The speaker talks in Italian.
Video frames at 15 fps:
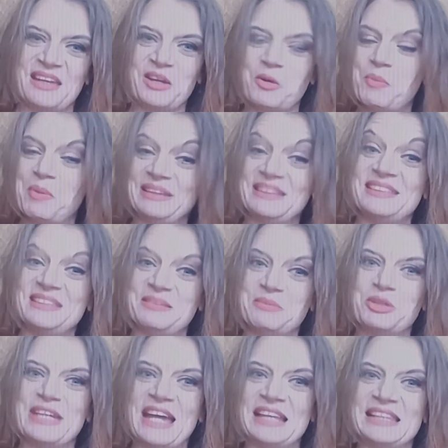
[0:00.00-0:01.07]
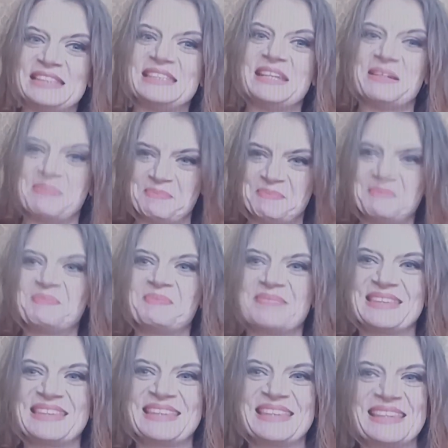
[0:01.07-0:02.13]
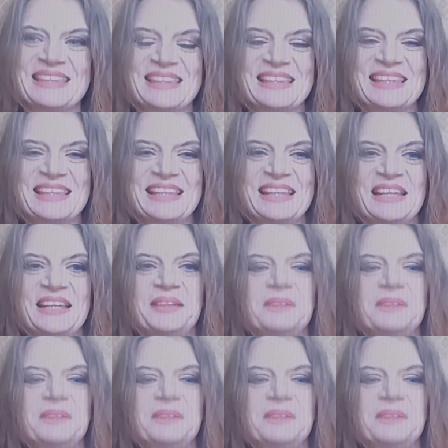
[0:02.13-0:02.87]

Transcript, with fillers: Senta, eh, Antonietta Bandelloni, abbiamo